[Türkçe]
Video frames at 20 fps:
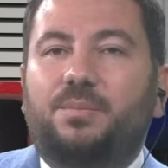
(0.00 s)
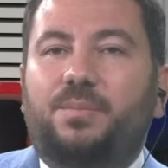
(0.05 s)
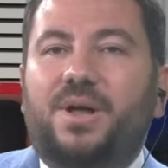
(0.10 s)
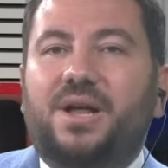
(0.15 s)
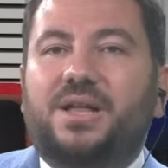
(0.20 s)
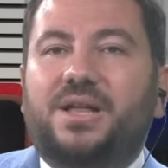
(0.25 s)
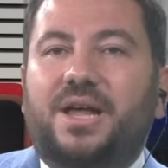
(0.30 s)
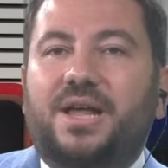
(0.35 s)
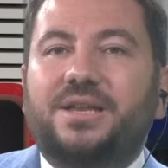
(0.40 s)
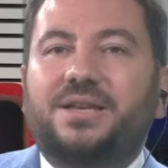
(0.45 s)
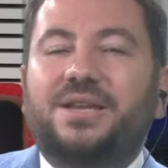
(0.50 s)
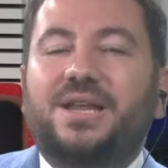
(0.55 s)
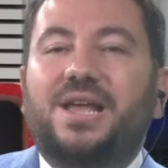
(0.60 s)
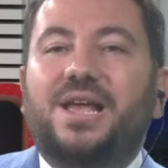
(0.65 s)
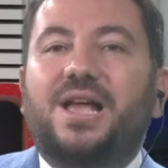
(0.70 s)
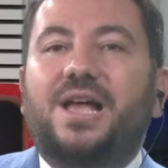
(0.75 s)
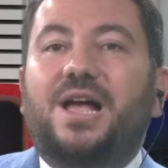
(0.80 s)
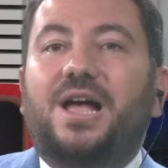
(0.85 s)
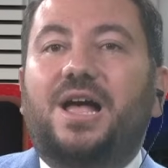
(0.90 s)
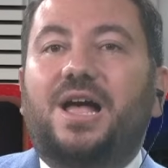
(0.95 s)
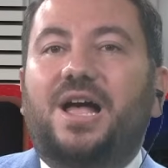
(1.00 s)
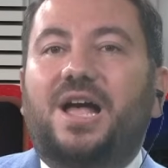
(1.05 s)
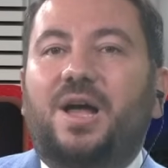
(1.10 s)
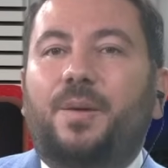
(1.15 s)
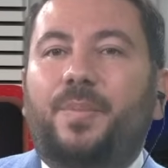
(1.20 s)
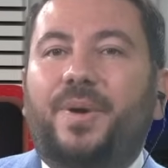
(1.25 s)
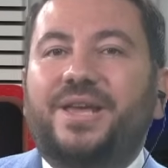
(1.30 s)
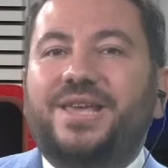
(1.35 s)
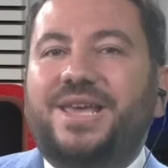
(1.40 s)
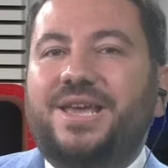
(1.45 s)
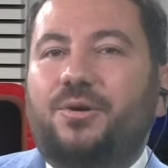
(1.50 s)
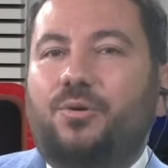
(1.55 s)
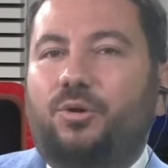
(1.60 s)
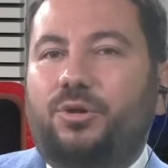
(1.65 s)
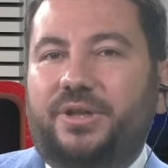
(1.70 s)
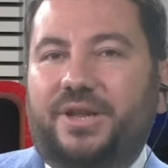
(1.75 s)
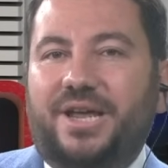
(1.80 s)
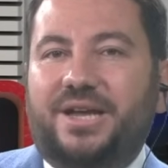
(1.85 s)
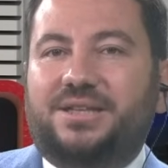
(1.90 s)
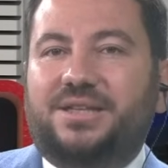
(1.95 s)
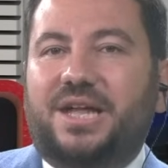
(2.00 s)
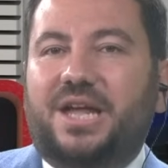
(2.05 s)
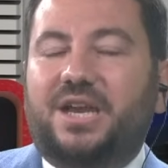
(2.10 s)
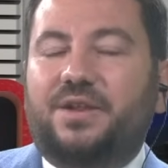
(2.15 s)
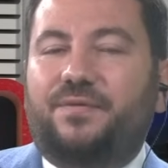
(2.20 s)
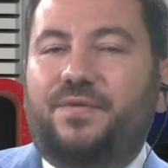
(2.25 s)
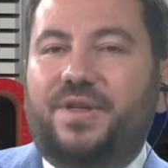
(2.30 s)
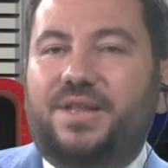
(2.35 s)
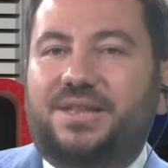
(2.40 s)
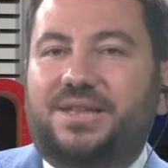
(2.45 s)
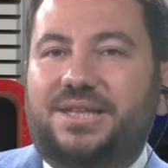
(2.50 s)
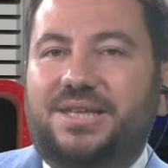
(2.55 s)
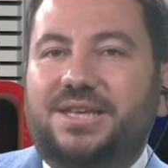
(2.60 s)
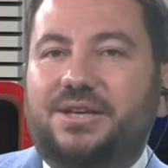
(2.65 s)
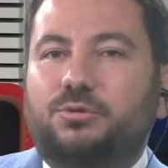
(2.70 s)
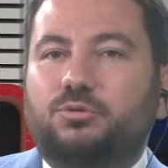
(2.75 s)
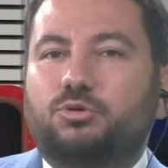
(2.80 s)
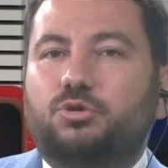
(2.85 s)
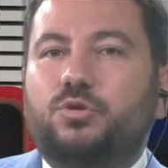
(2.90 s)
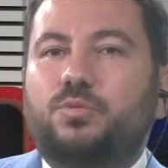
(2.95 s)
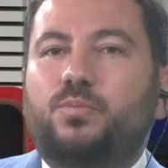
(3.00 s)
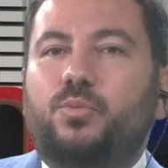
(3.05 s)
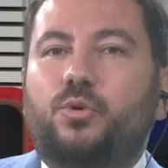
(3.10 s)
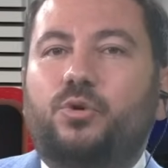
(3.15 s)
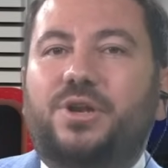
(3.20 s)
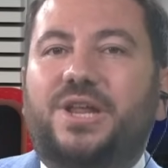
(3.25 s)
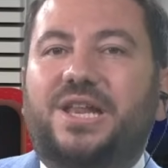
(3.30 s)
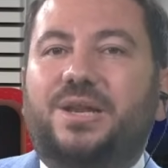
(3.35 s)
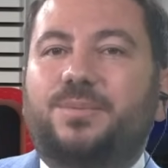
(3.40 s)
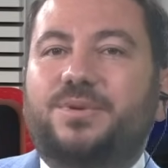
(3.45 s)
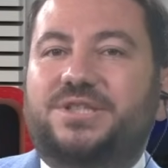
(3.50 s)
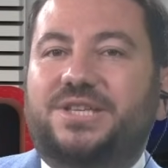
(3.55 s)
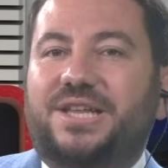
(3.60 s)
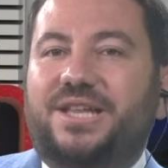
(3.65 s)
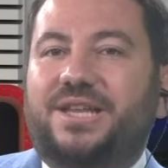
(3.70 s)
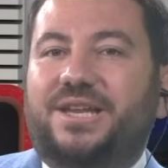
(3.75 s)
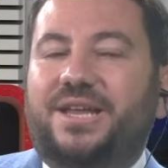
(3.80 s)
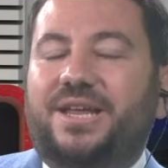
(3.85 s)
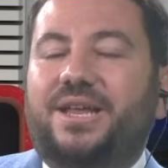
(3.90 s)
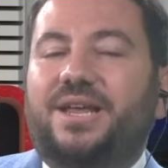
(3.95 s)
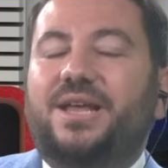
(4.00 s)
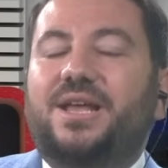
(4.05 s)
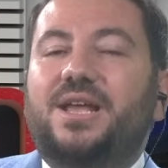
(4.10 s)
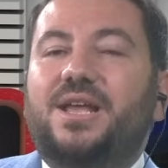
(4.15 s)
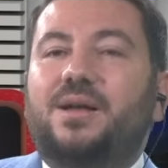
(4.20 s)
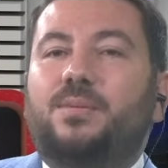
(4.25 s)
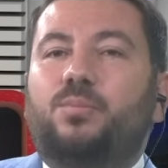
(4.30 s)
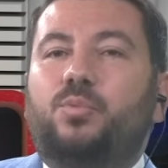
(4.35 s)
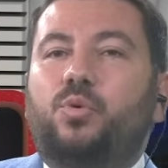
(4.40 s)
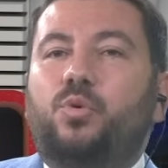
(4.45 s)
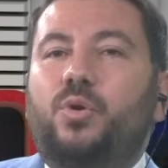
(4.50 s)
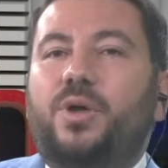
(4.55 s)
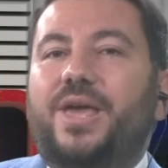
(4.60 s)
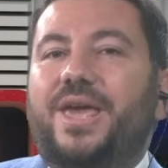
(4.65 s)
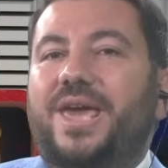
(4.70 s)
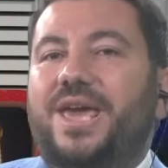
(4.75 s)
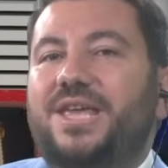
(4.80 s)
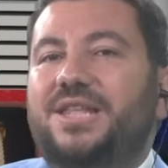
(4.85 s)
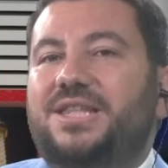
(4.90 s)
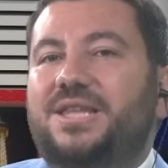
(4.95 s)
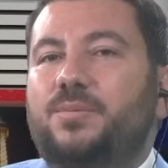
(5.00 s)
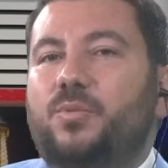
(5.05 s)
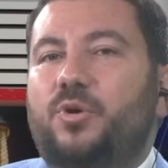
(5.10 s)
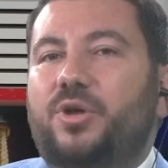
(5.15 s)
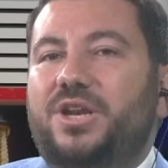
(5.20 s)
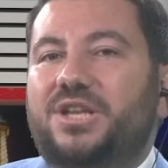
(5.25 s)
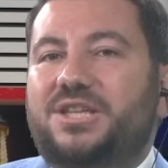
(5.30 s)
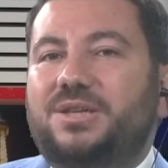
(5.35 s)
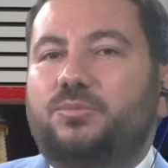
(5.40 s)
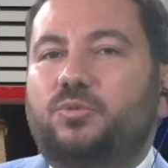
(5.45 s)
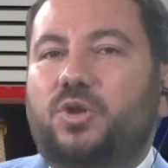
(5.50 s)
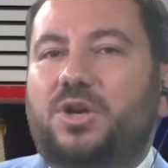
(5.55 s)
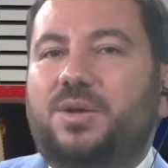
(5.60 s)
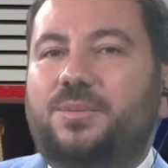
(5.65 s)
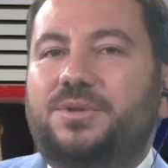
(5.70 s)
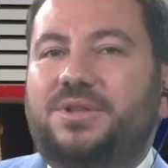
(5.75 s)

Bakan abaye olarak tarif ettiği uzun boylu elbiselere bu eğitim öğretim